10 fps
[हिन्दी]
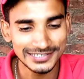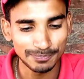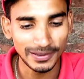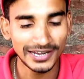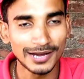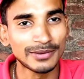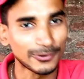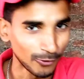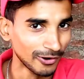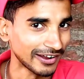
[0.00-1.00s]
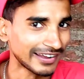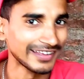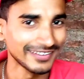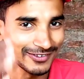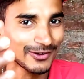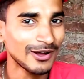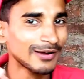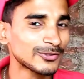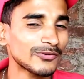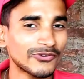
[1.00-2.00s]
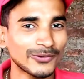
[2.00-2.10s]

इससे पहले हमने खोल रखे हैं तो